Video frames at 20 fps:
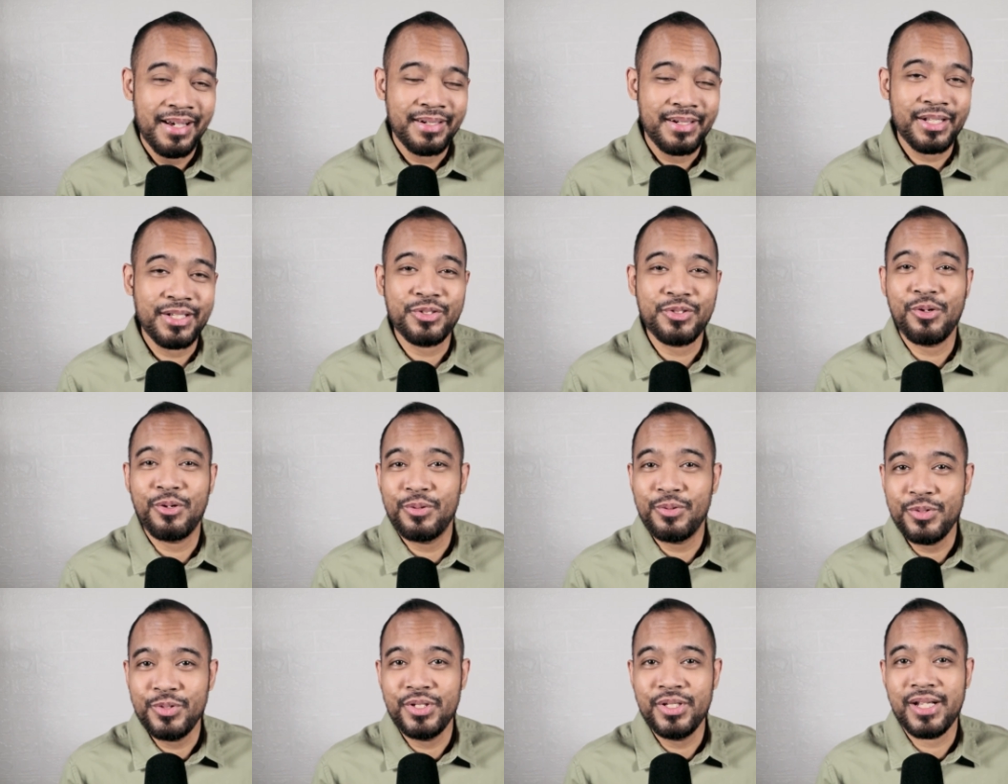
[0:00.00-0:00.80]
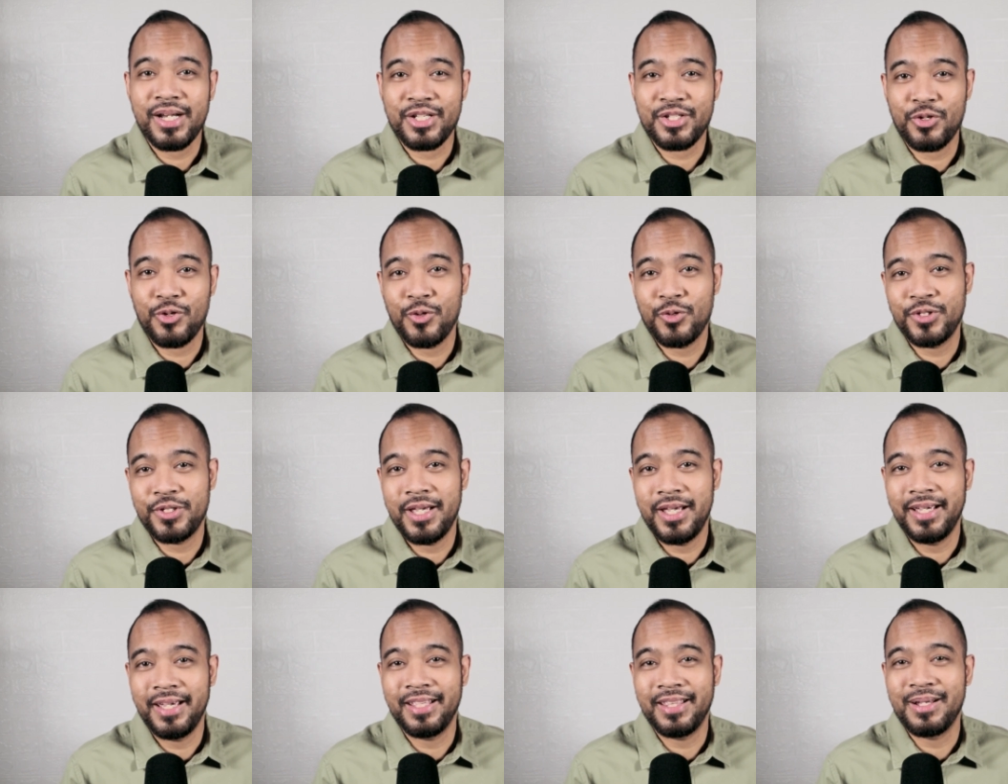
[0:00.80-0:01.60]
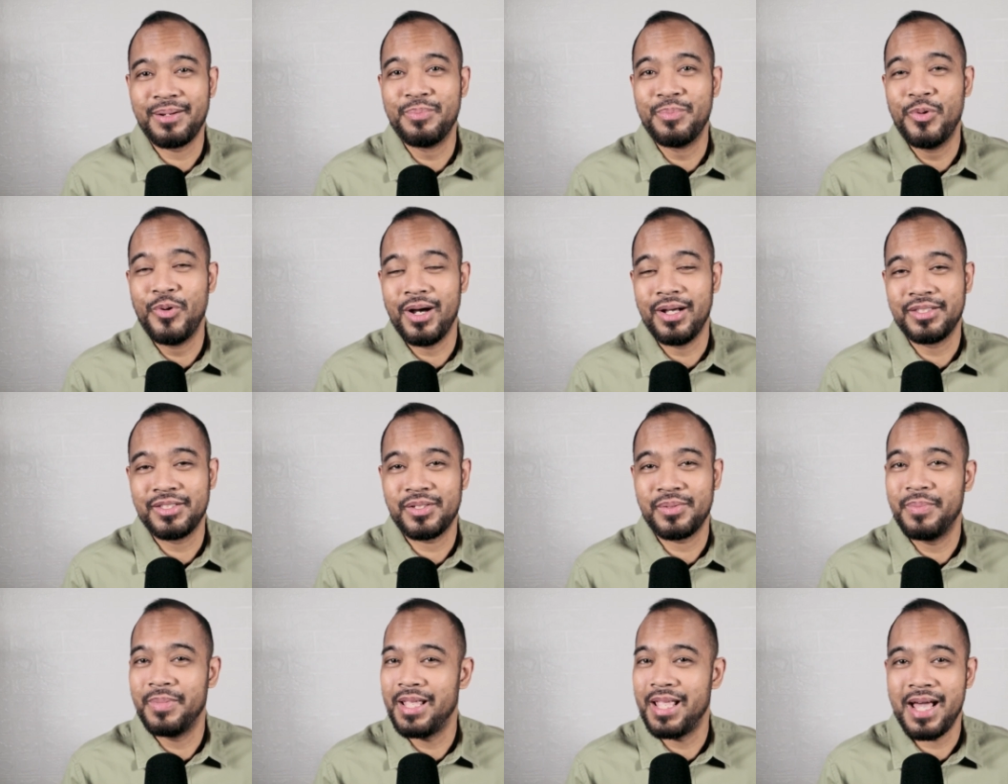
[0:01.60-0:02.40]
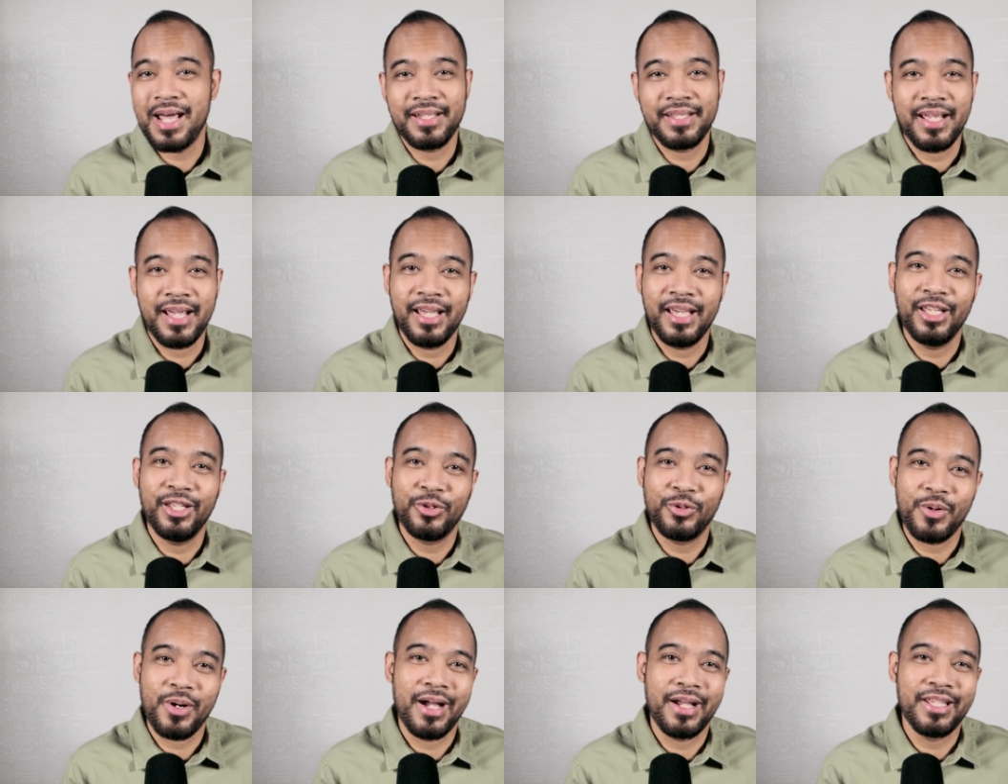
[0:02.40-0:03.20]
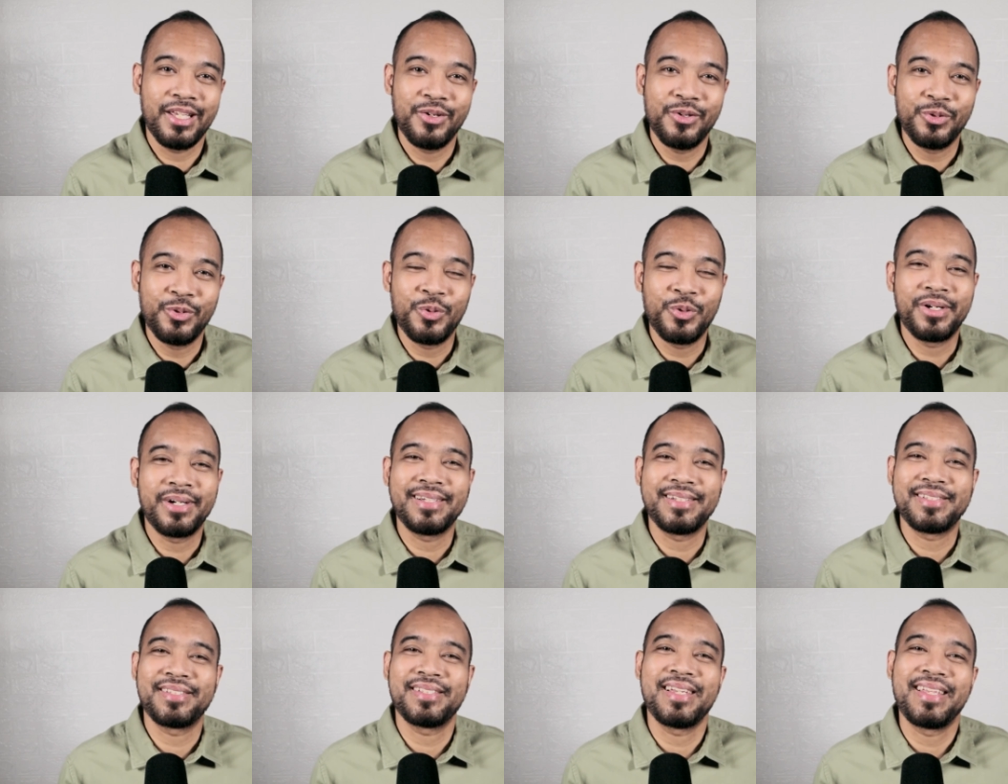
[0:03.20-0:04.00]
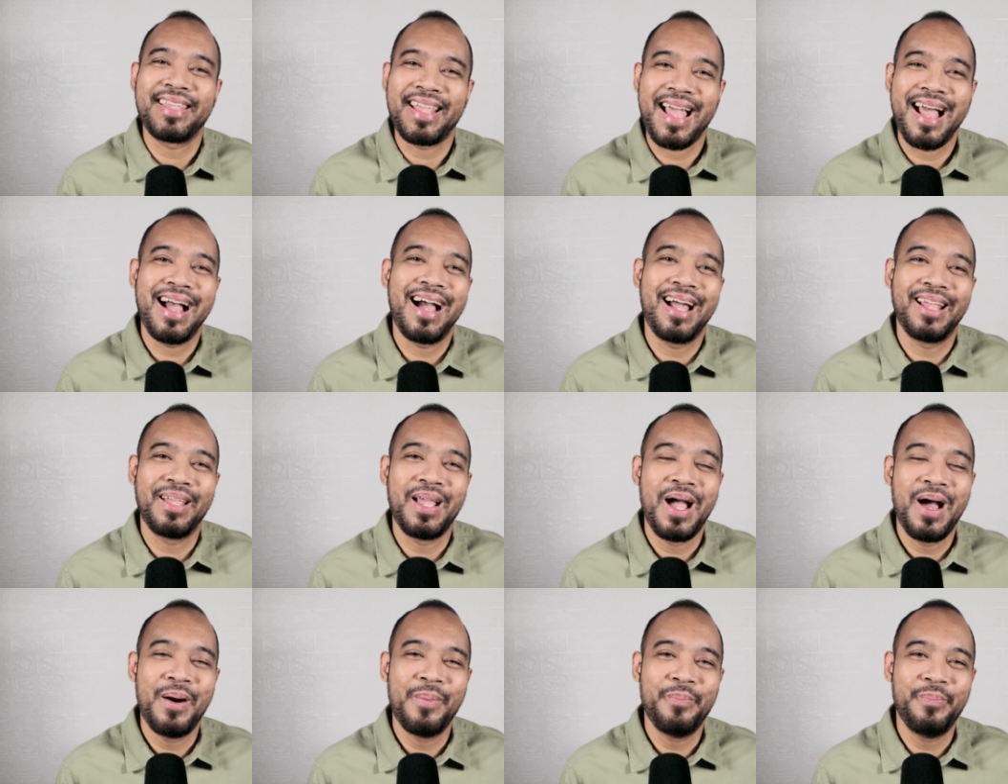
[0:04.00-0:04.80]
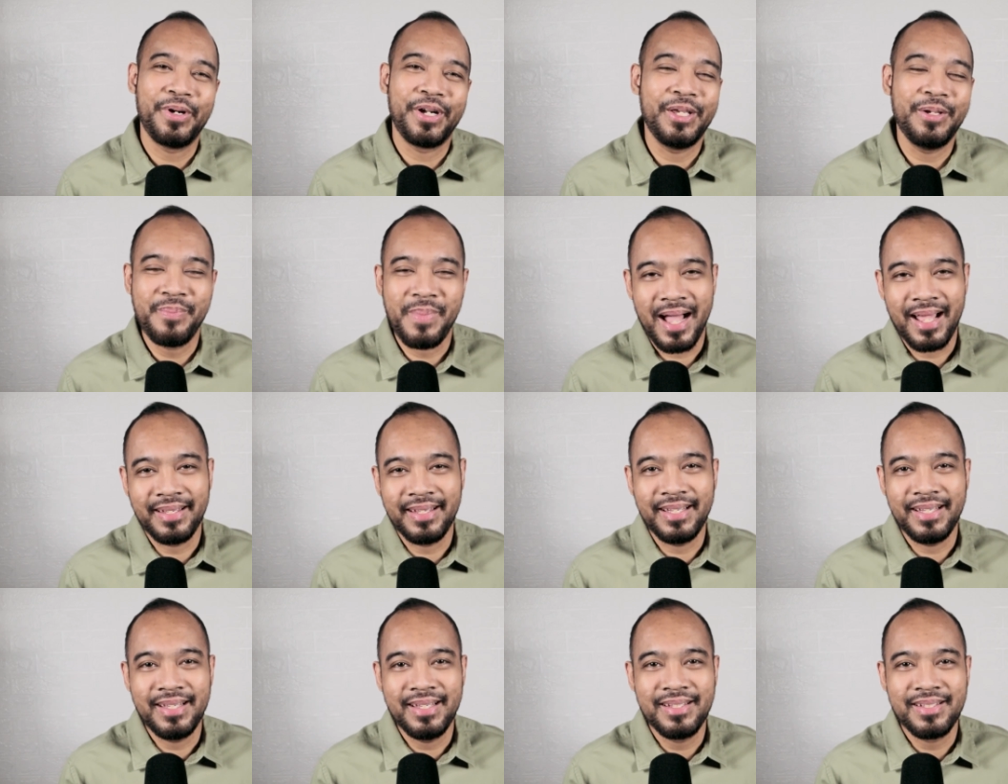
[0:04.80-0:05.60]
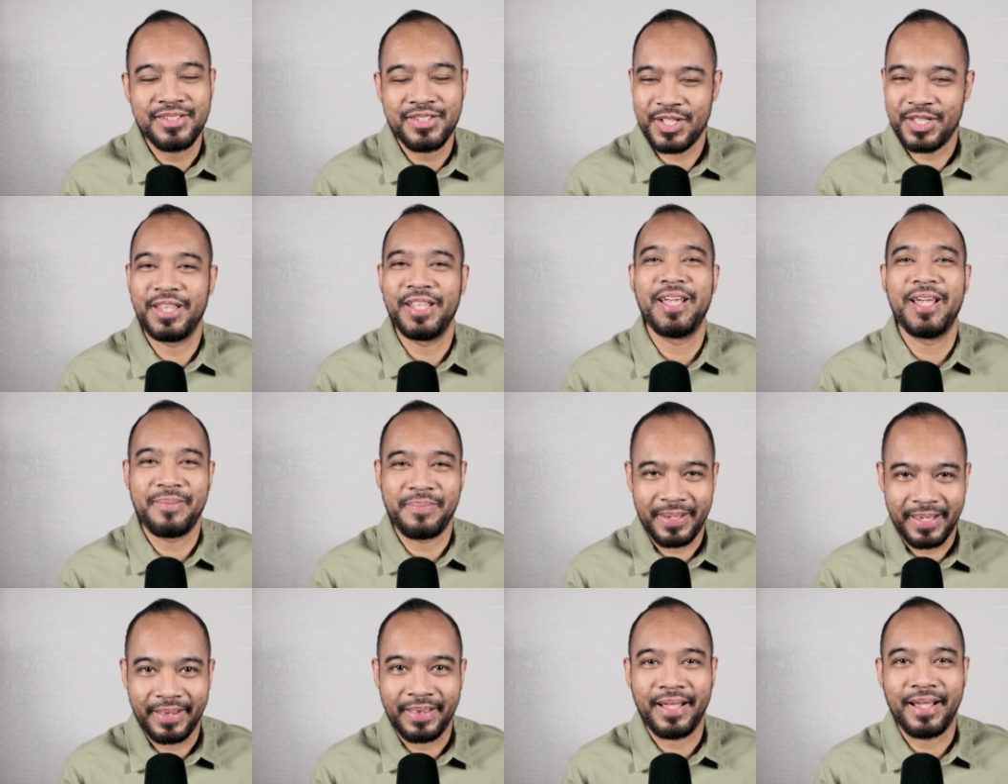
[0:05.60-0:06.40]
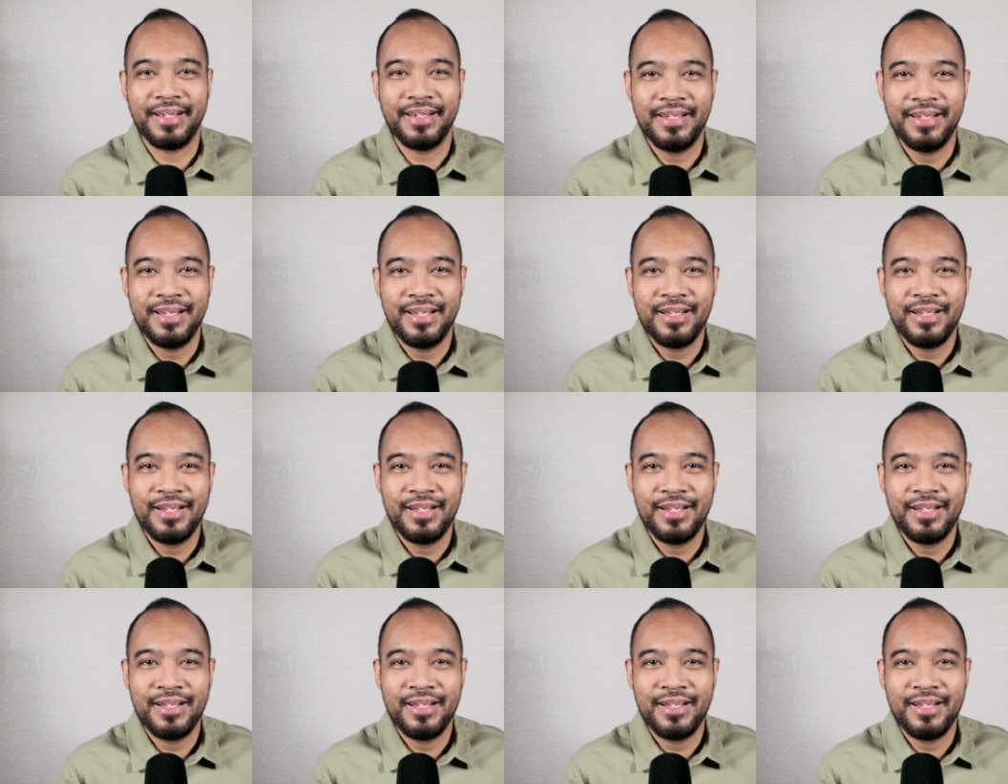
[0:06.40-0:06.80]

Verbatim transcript: resolusi-resolusi yang kita buat sebenarnya itu hanya untuk kesenangan pribadi setiap kita.